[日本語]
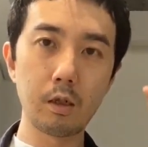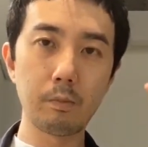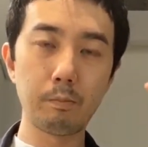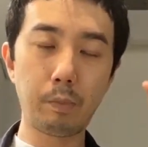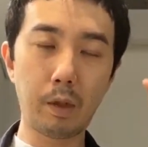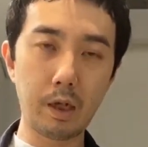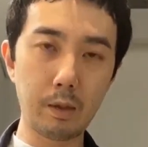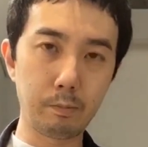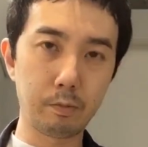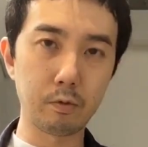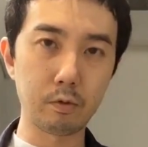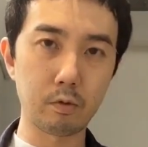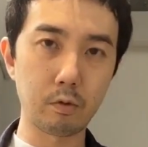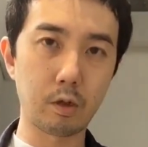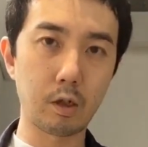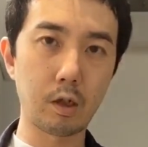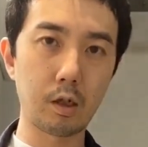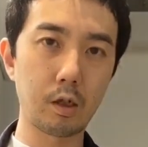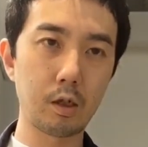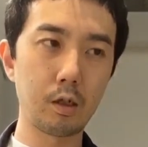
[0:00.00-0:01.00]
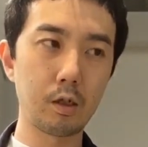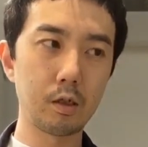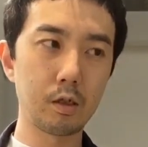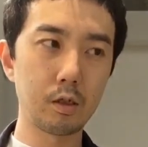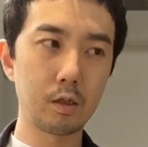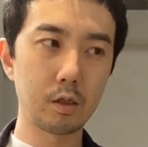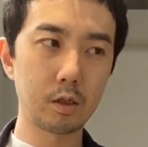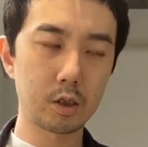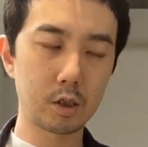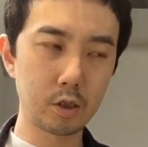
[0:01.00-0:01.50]
パープルとか
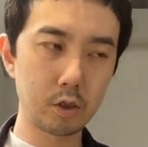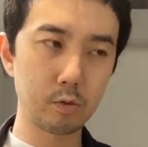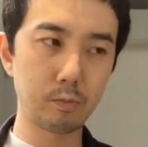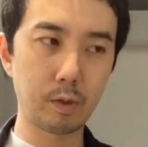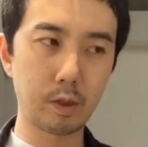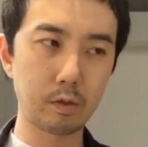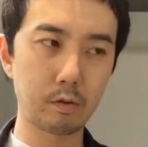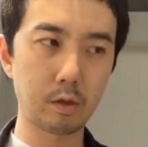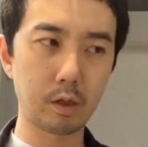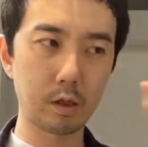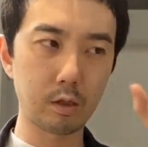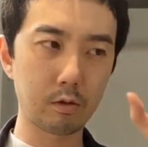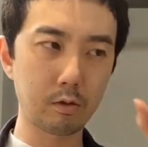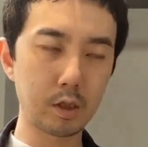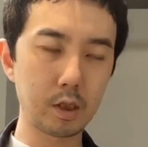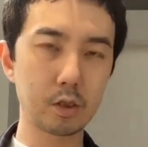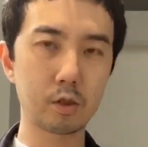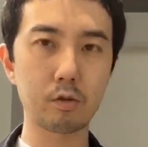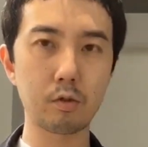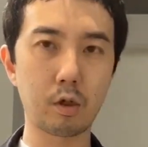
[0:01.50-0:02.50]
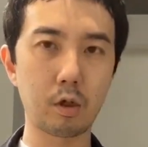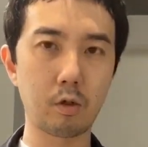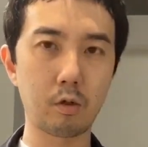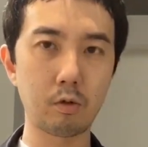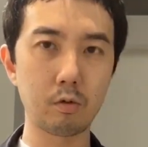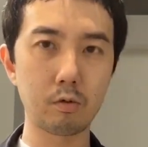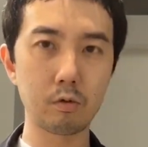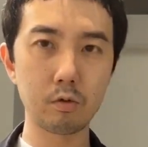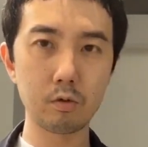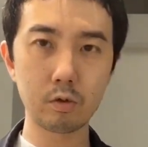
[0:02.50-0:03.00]
シルバーとかグレージュとかを